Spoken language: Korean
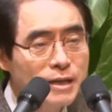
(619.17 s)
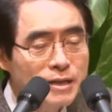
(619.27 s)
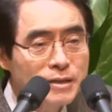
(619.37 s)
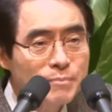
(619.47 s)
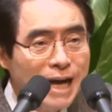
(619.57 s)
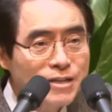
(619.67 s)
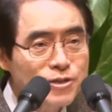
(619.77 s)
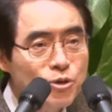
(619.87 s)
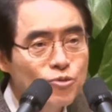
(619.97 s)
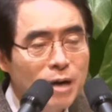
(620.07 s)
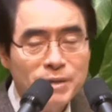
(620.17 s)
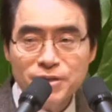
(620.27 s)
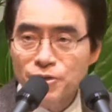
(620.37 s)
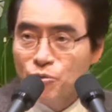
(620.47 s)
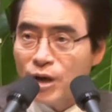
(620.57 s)
그 많은 연구하면은
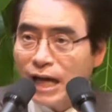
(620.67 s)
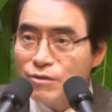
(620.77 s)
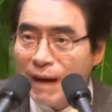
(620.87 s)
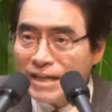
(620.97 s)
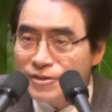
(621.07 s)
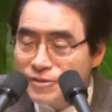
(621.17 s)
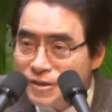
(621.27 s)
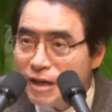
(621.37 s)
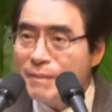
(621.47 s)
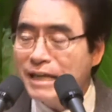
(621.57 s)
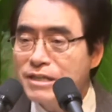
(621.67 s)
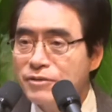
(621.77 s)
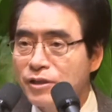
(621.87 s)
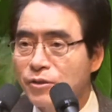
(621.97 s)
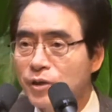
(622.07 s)
연구해가지고 많이 얻는 게 많이
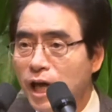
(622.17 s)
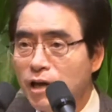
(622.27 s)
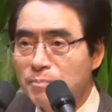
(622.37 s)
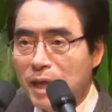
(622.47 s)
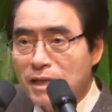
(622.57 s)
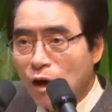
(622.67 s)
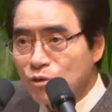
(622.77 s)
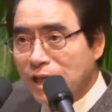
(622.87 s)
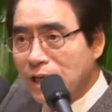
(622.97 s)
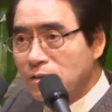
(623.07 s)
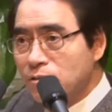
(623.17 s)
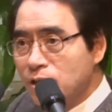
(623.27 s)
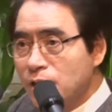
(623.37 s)
있어요. 에어백이 나오잖아요.